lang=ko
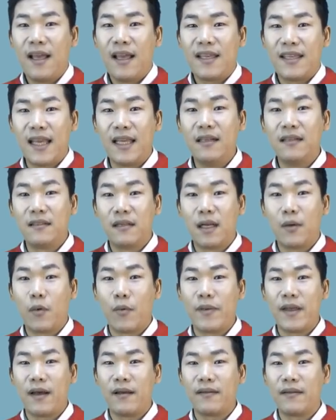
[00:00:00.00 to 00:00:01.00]
예를
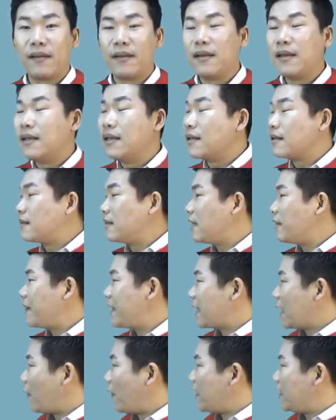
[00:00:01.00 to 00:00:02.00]
들어보면 그림에
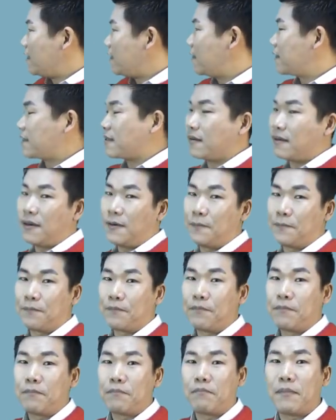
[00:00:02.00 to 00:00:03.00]
나와 있는 것처럼
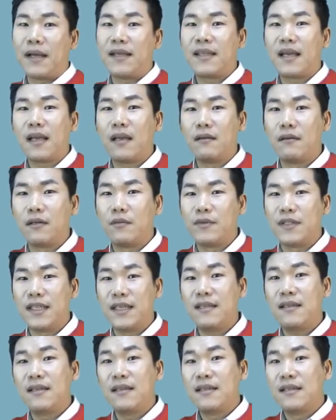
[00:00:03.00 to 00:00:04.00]
만약에
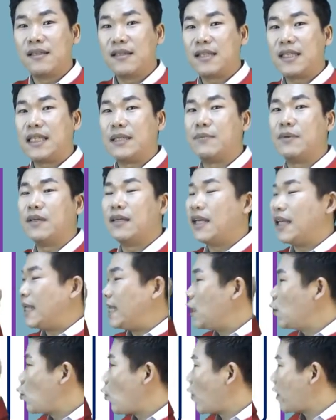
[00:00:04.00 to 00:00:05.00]
여러분이 집을
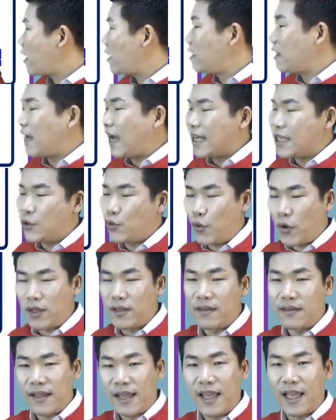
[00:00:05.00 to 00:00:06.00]
7개를 가지고
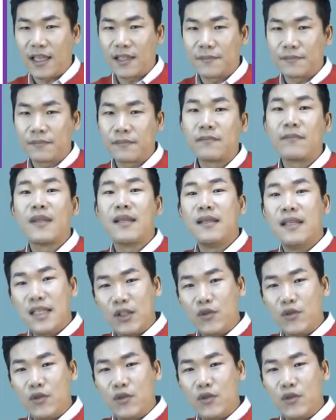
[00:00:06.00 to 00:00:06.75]
있는데 이